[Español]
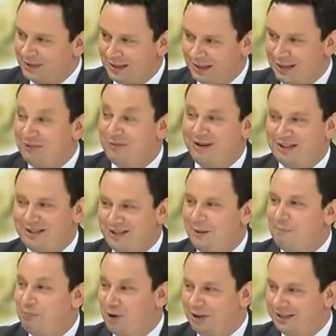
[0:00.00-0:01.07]
¿Qué
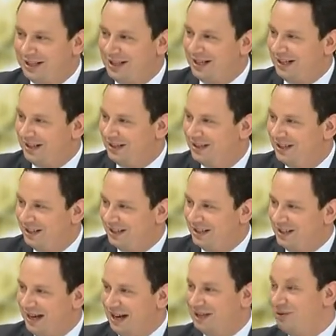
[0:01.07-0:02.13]
diferencial puede tener
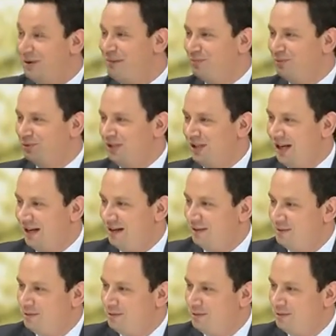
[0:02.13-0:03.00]
eh, a nivel mundial?